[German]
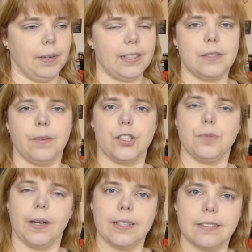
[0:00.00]
Macht zwar
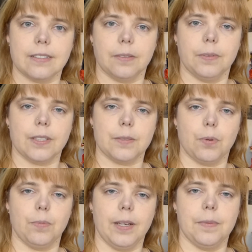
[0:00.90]
Spaß, aber das
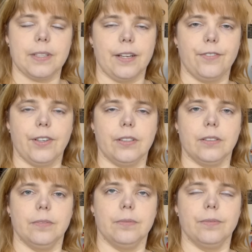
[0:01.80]
Problem ist einfach,
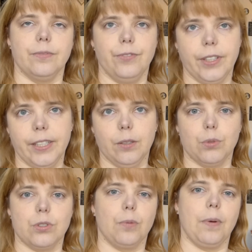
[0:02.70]
ähm, ein Video
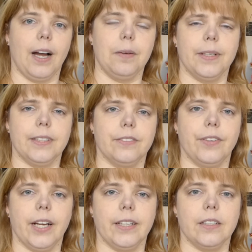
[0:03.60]
muss auch bearbeitet
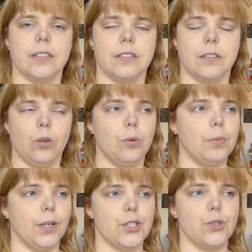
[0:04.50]
werden. Da sind auch ein
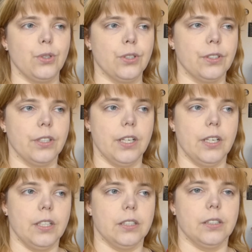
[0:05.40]
paar Stunden,
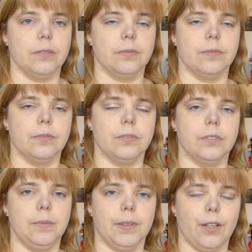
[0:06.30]
ähm,
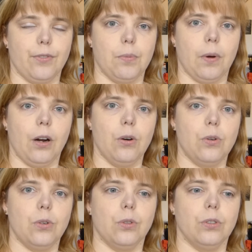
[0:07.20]
die man dafür
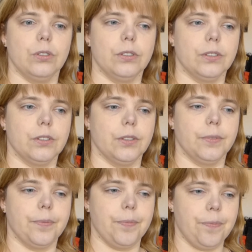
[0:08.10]
braucht. Und
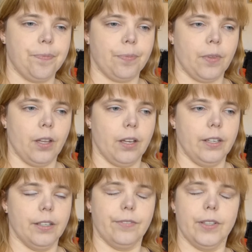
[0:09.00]
ähm,
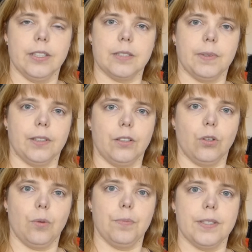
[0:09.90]
irgendwie ist man dann
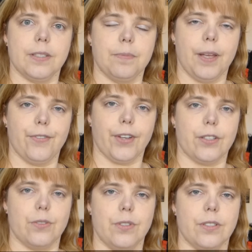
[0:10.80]
doch ein bisschen
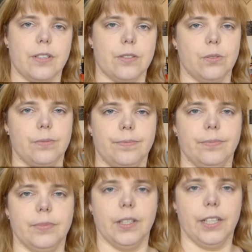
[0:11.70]
Perfektionist. Also
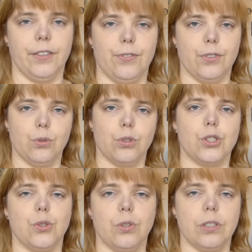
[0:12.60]
ich versuche
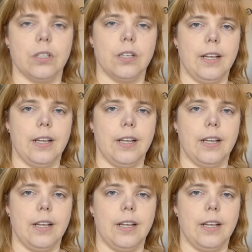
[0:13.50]
schon,